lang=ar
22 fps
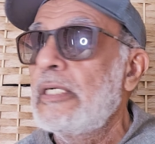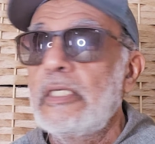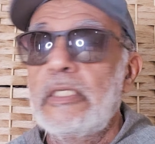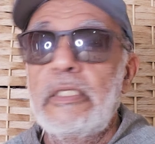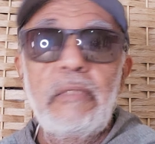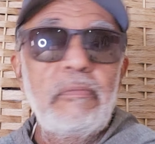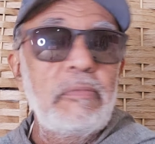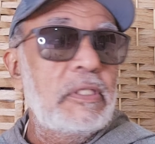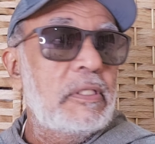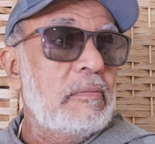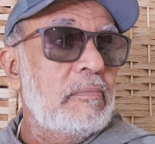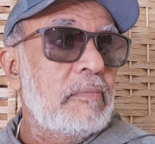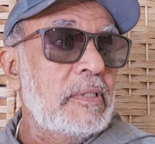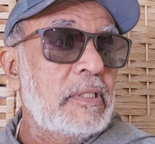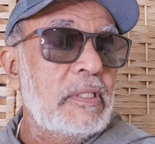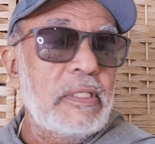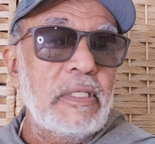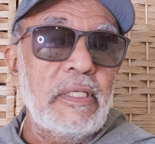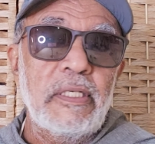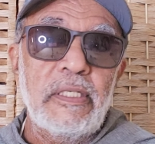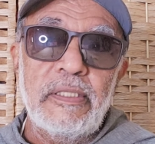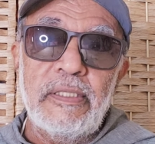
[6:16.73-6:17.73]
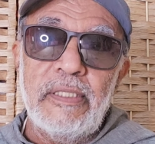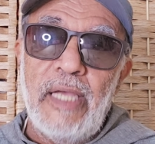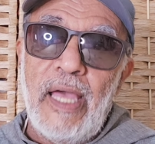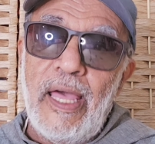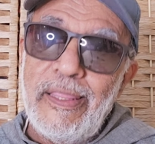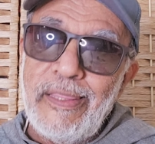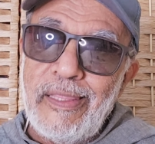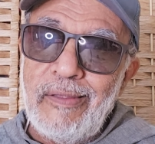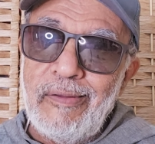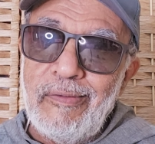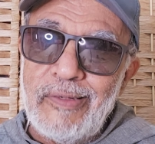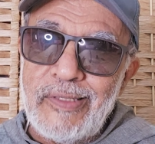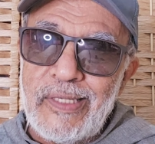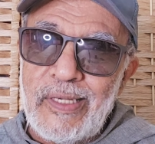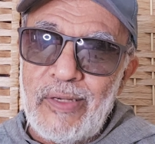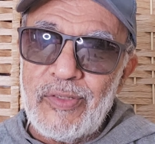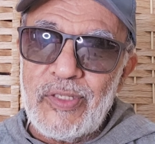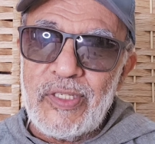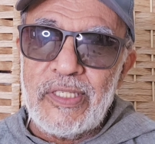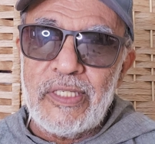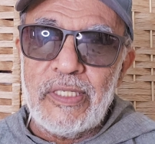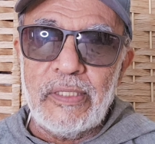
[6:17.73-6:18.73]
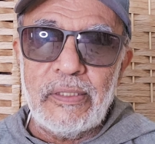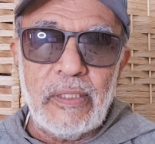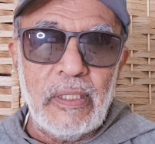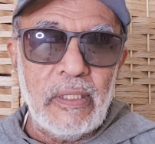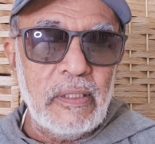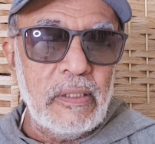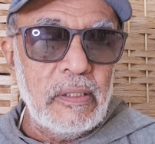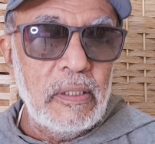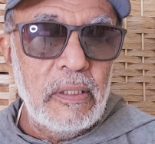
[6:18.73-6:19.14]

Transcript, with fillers: يمكن مدري ايش هذه وساوس الشيطان